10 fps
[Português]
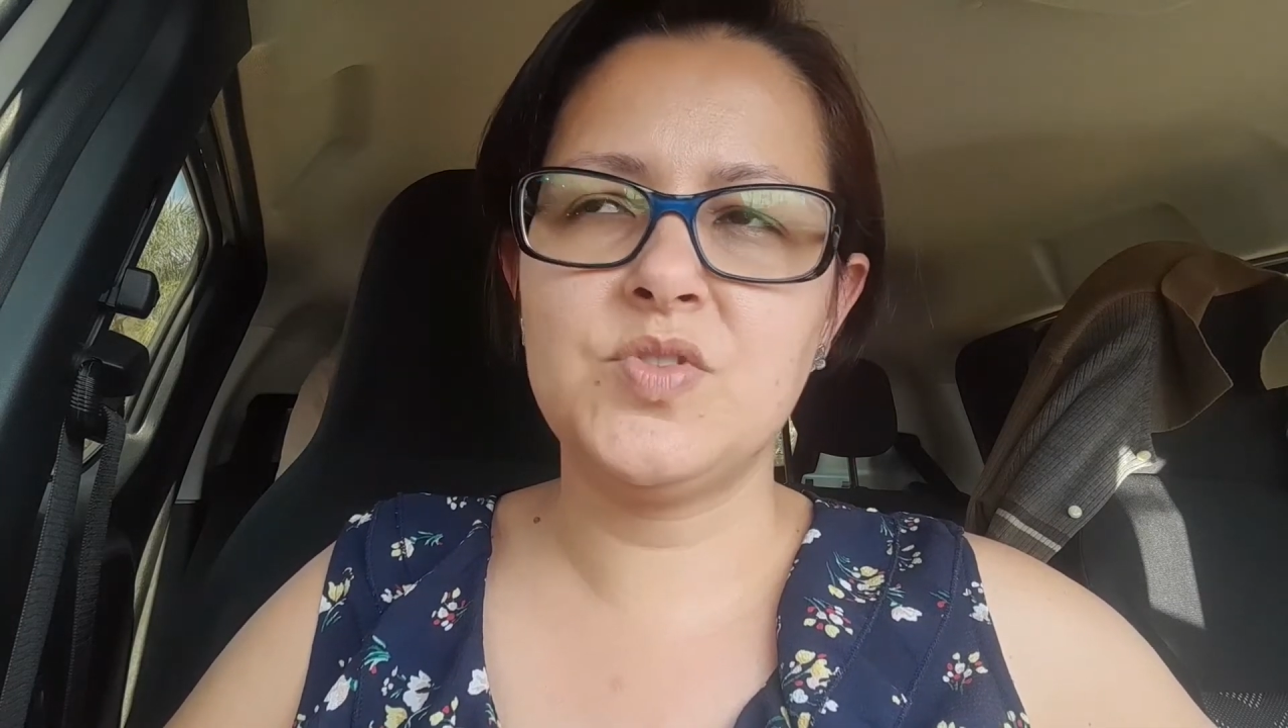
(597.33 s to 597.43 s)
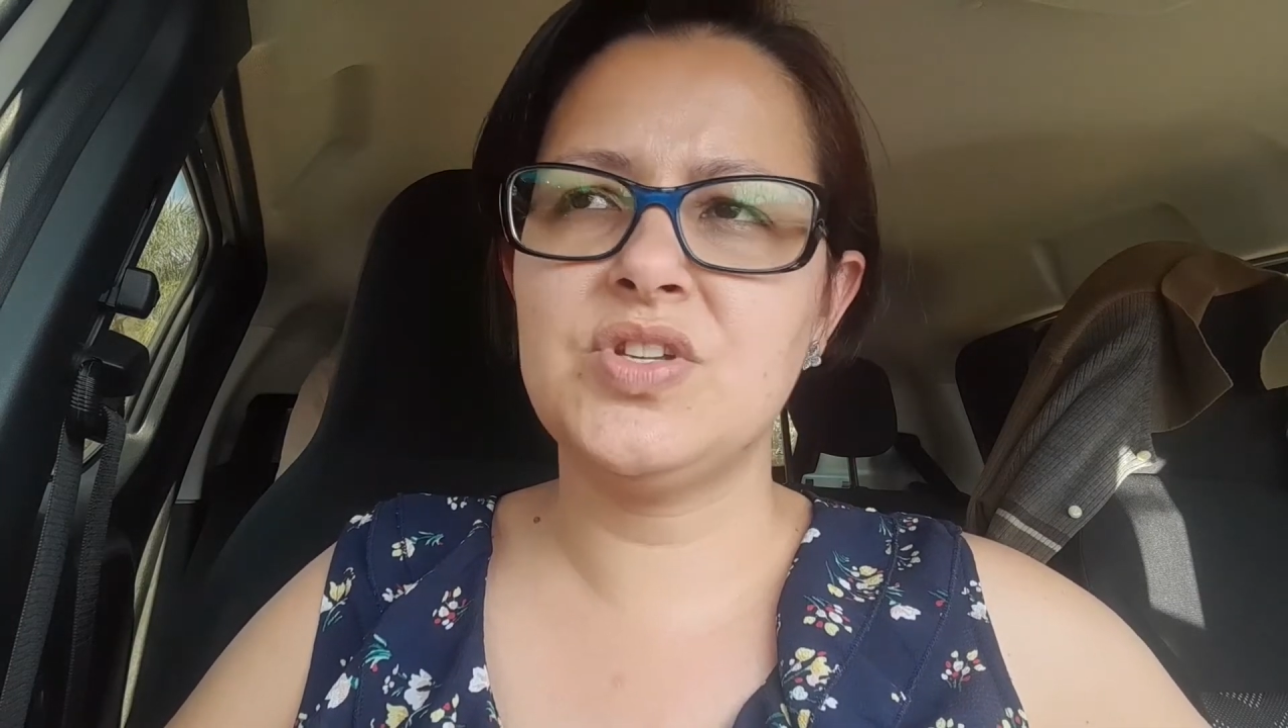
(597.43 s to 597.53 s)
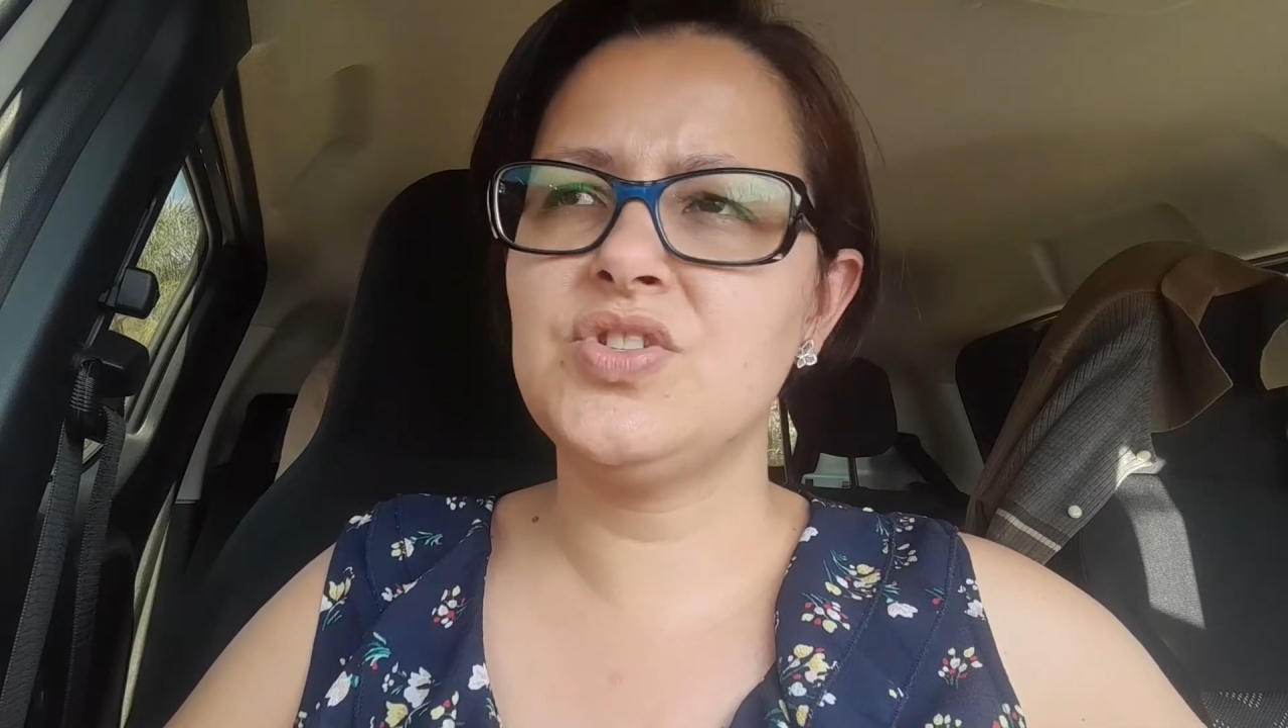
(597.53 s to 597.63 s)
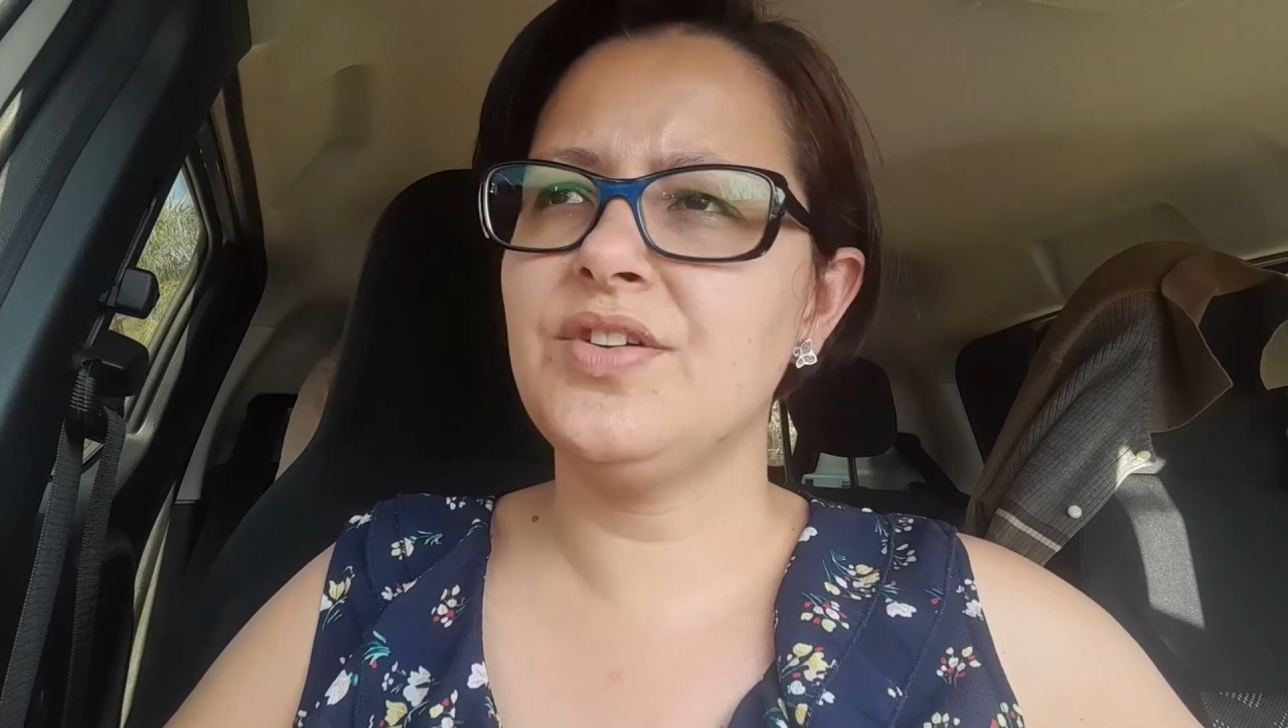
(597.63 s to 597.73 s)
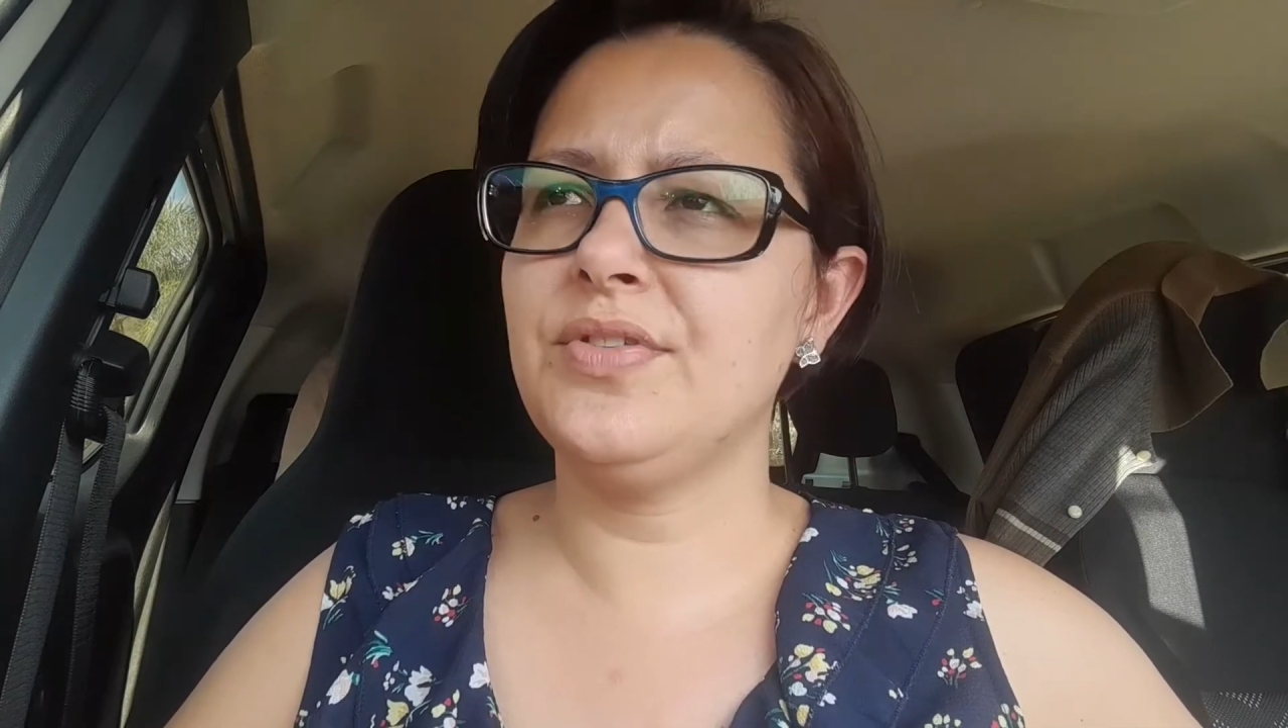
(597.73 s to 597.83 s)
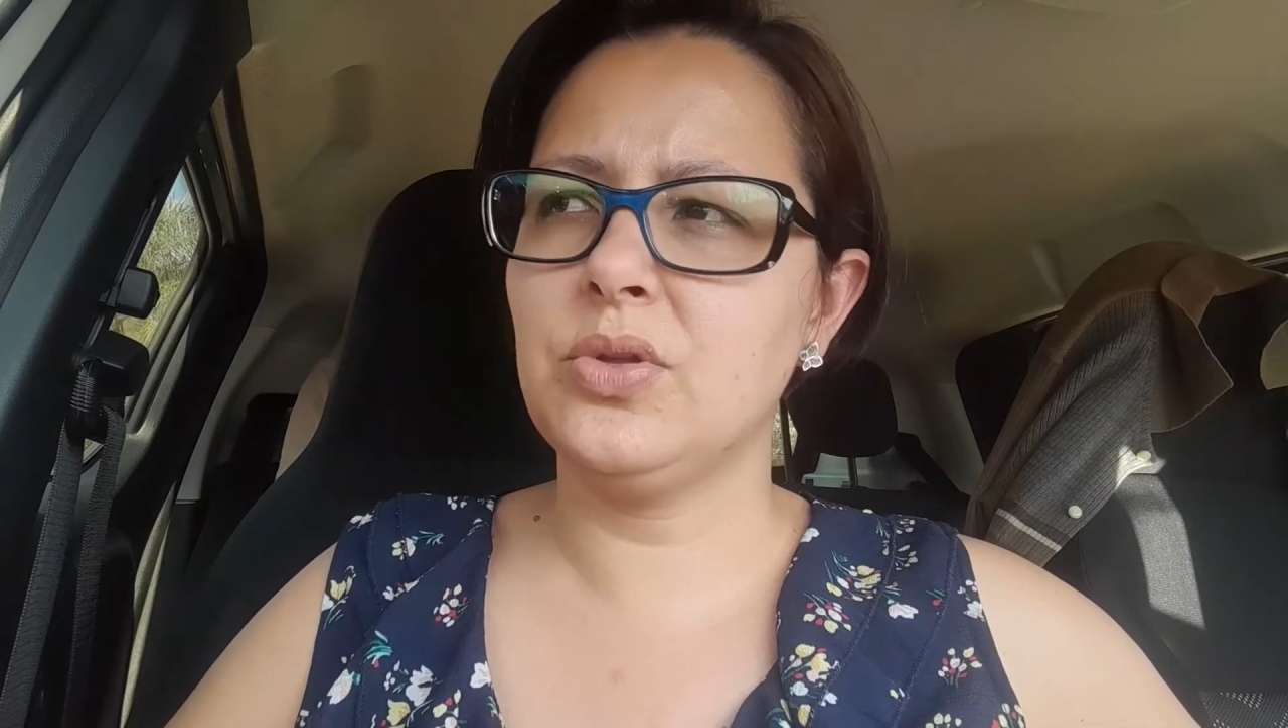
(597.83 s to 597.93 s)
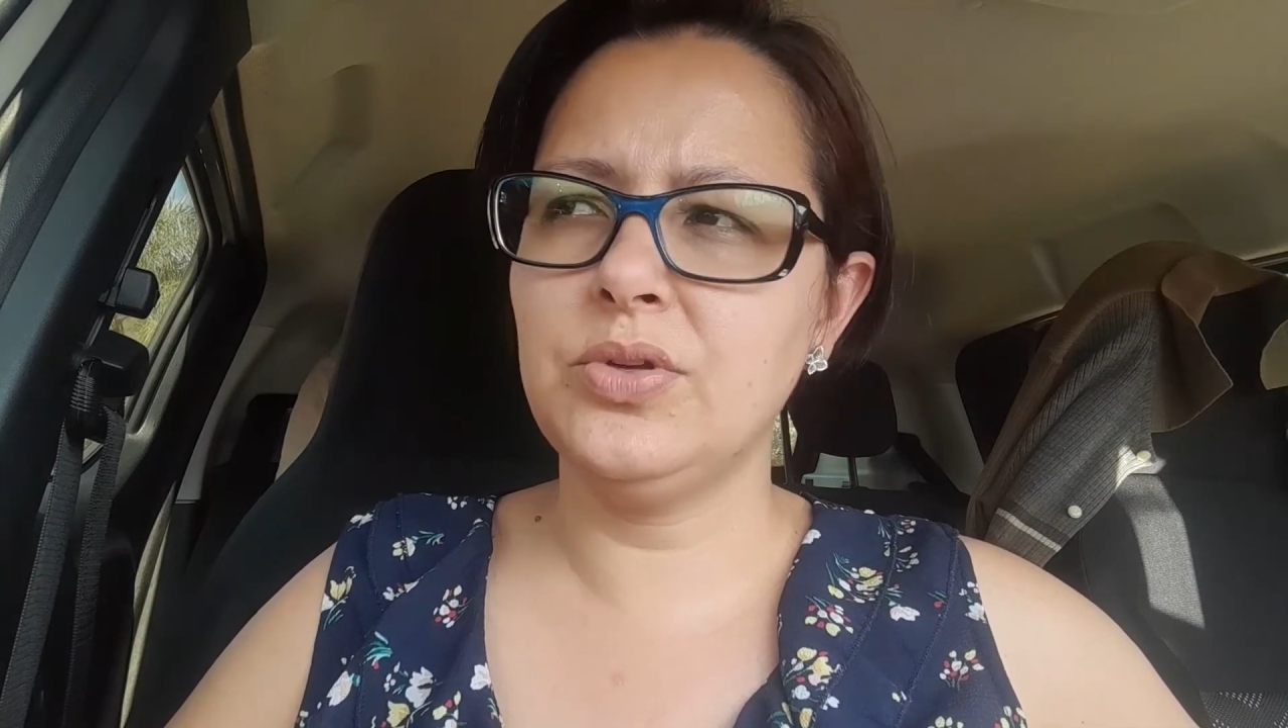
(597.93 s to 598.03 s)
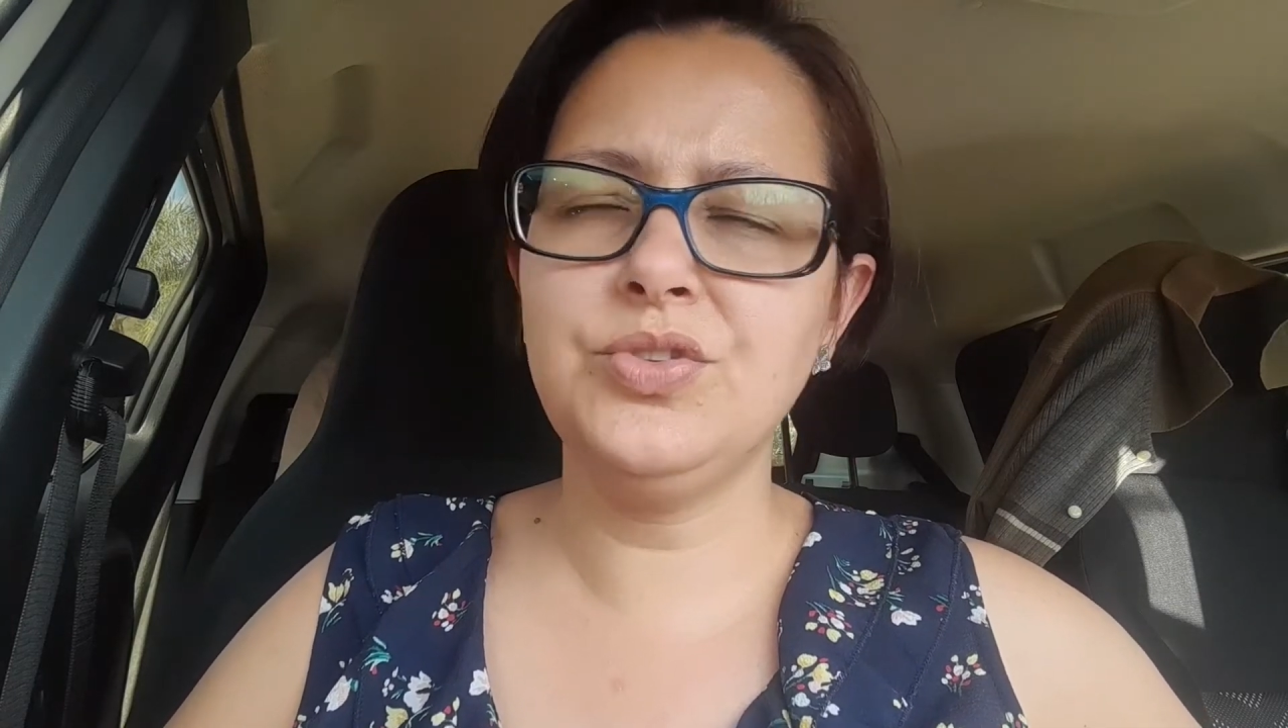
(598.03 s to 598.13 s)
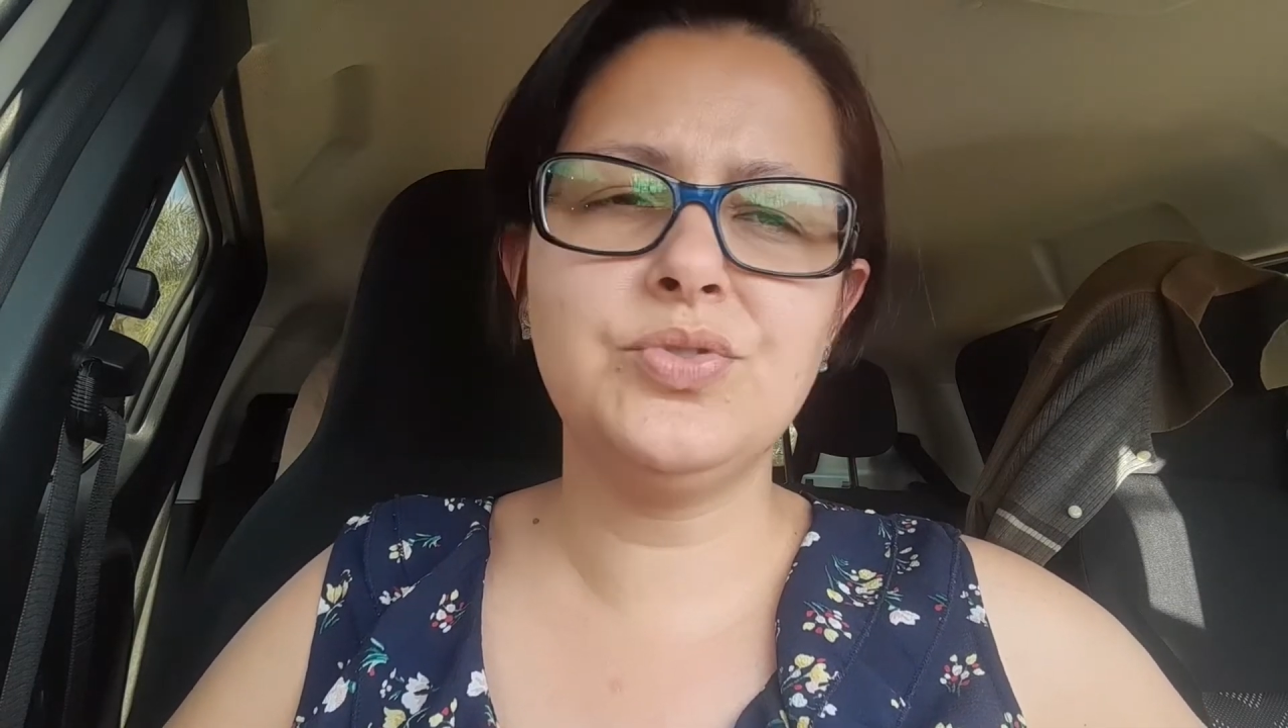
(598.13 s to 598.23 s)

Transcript: A gente já falou em